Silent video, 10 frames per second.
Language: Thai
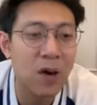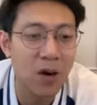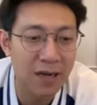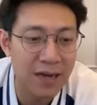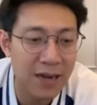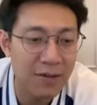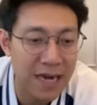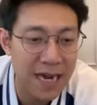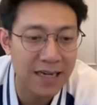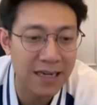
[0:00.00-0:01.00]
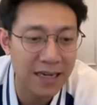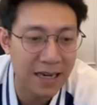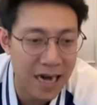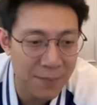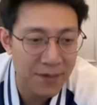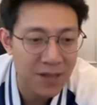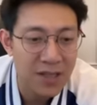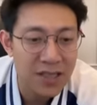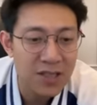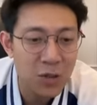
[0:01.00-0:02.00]
ก่อนแล้วกันนะครับ
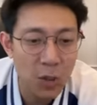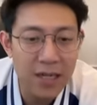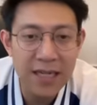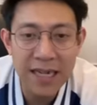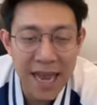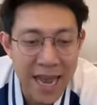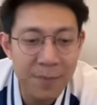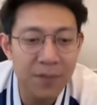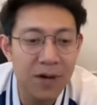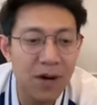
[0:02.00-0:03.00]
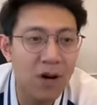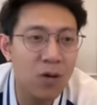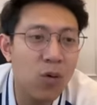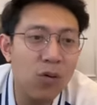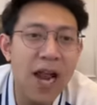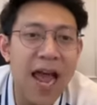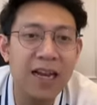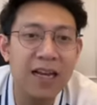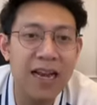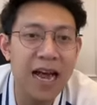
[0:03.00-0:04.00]
ส่วนเกมคู่แรก
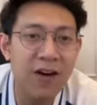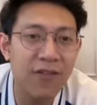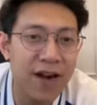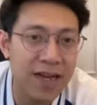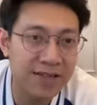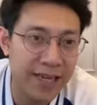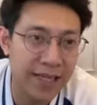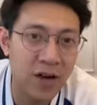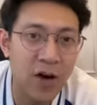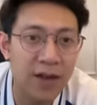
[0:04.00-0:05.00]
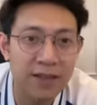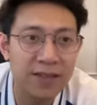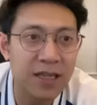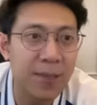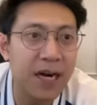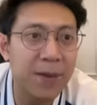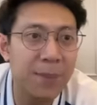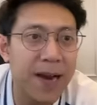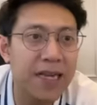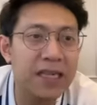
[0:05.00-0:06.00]
เลยนะ เอาฝรั่งเศสก่อนเสมอกัน
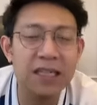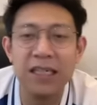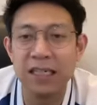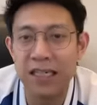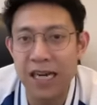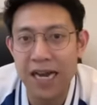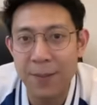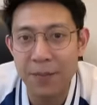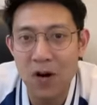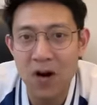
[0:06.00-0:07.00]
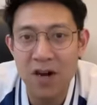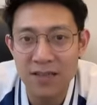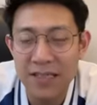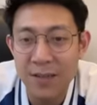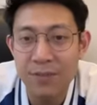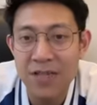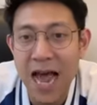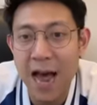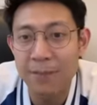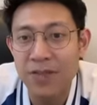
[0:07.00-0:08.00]
ไป 1-1 เนี่ยนะครับก็
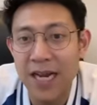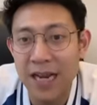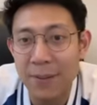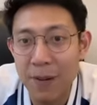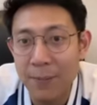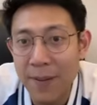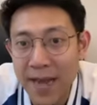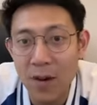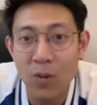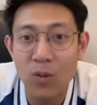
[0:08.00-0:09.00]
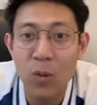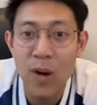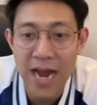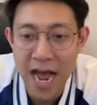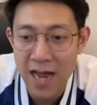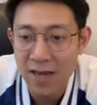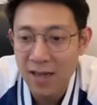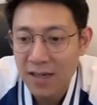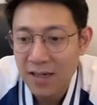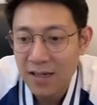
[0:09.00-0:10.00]
4-3-3จัดเอ็มปาเป้ลงด้วยนะ
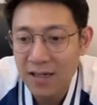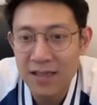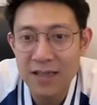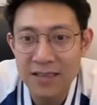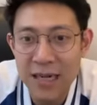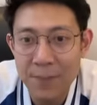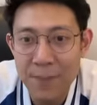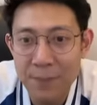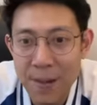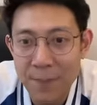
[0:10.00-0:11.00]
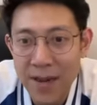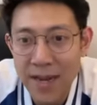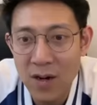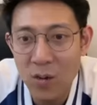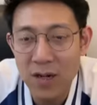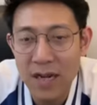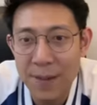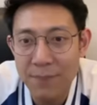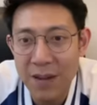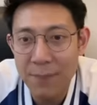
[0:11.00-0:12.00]
เออจับเอ็มปาเป้ลง นะครั
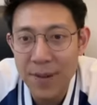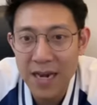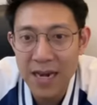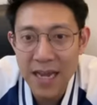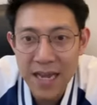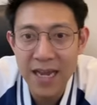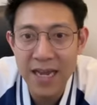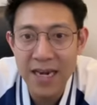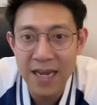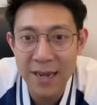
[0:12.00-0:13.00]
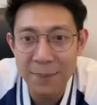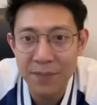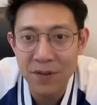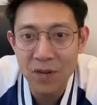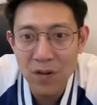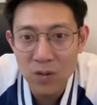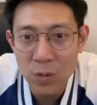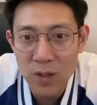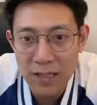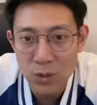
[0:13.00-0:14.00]
บเดมเบเล่นะครับ แล้วก็
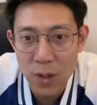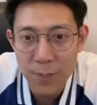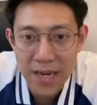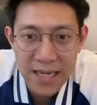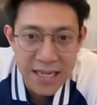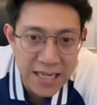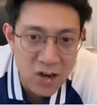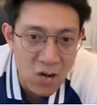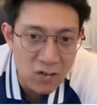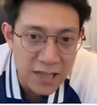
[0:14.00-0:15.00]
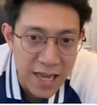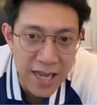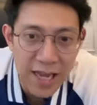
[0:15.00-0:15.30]
ตัวหลัก ชัวเมนี่ กองเต้